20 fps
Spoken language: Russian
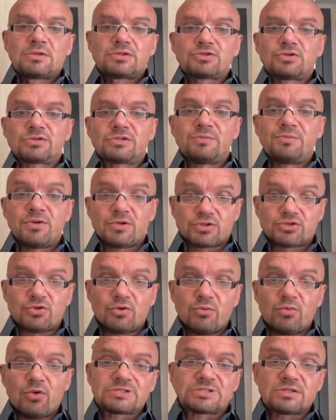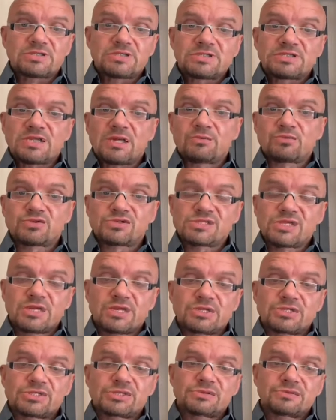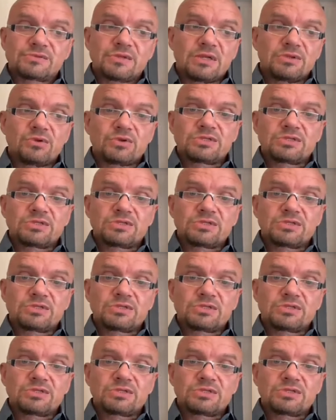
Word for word: Что тебе что может, ты сам узнаешь.